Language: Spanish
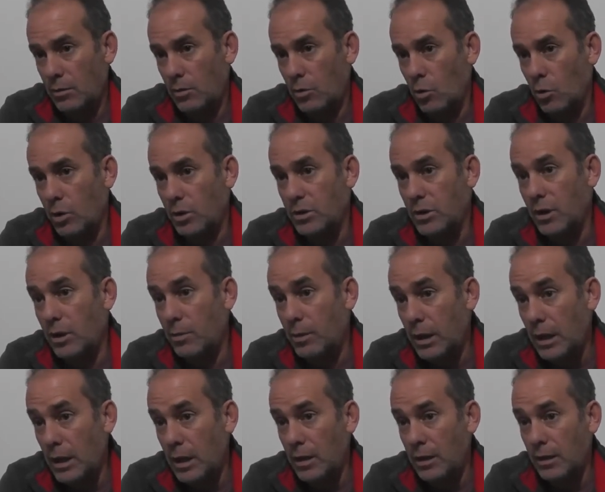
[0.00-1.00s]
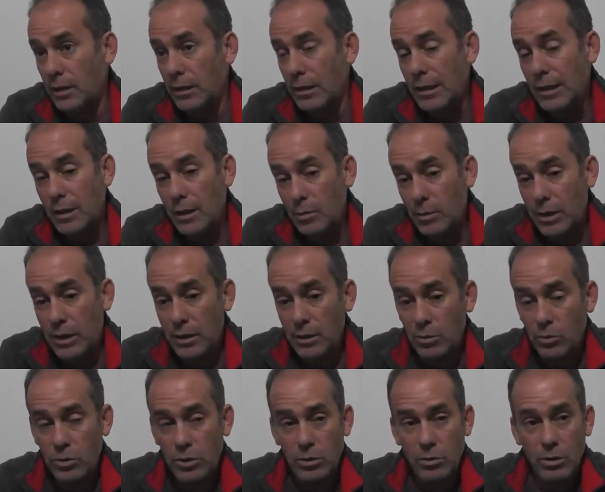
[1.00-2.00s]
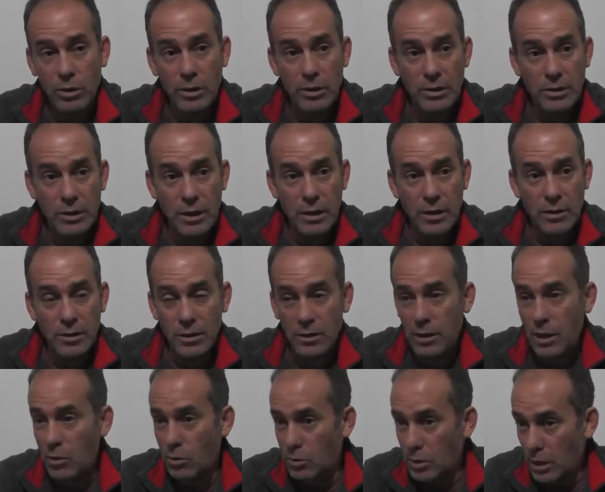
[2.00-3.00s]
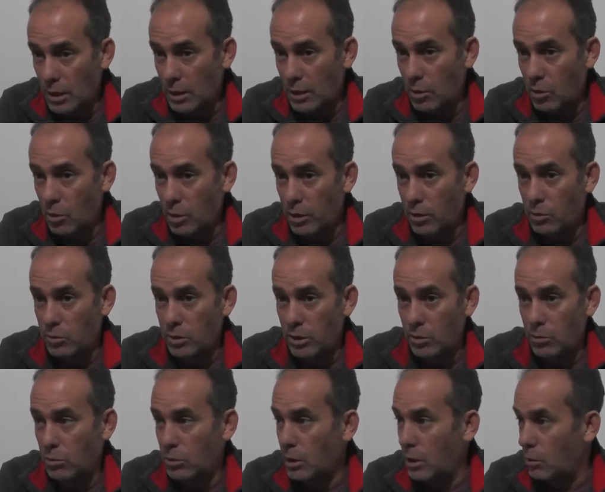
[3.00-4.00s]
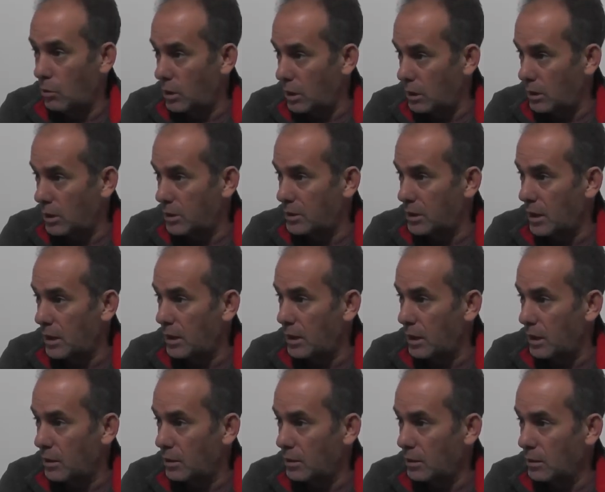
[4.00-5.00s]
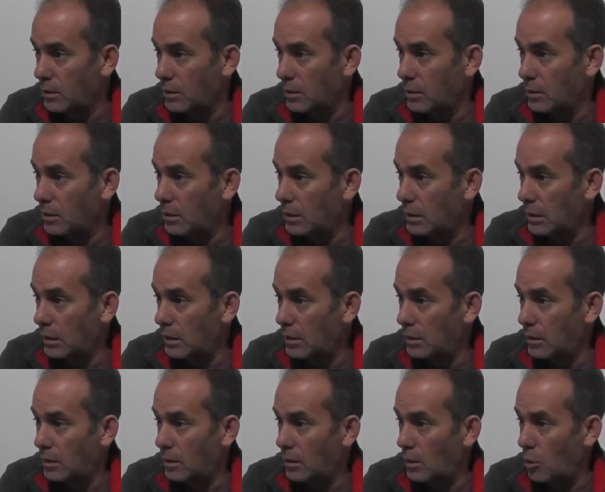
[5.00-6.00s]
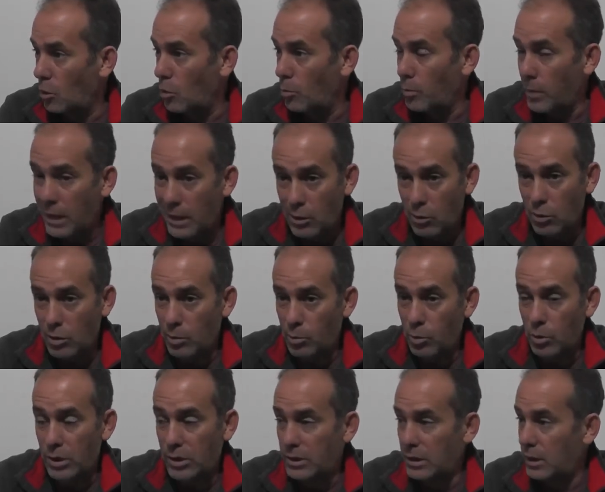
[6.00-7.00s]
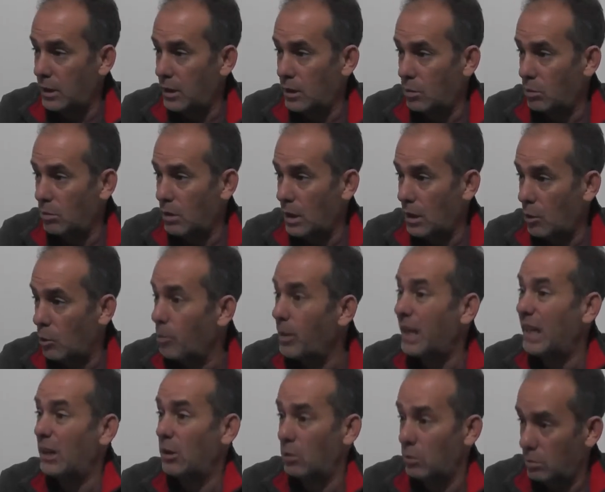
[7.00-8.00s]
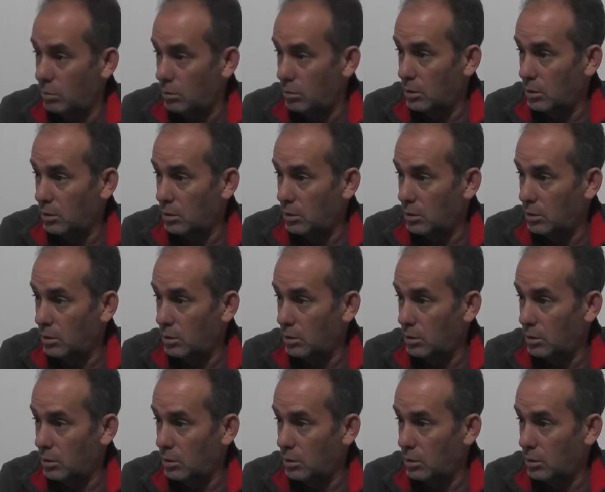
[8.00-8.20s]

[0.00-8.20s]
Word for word: lo que se les viene. Imagínate que un chico de 16, 17 años que sale del colegio secundario en esta realidad, eh, lo menos que puede hacer es estudiar, lo menos.